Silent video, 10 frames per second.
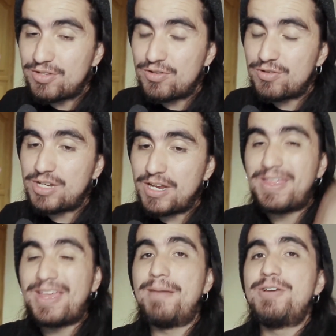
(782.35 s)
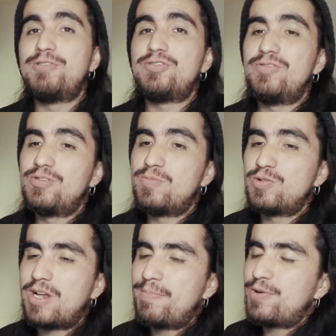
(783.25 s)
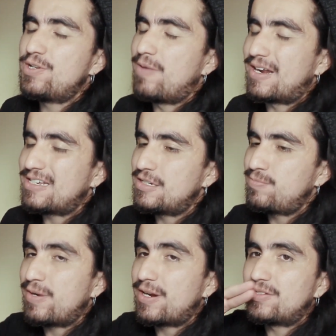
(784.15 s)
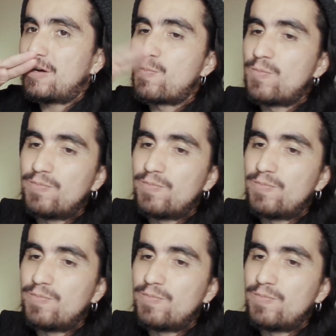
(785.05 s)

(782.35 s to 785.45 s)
Yo no sé. Amigos, nos vemos a la próxima. Gracias por ver. Chao.